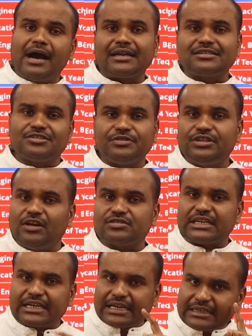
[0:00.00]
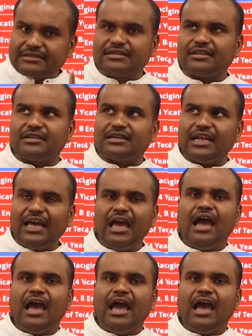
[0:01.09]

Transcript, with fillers: மார்க்ஸ் வித்தியாசம் கிட்டத்தட்ட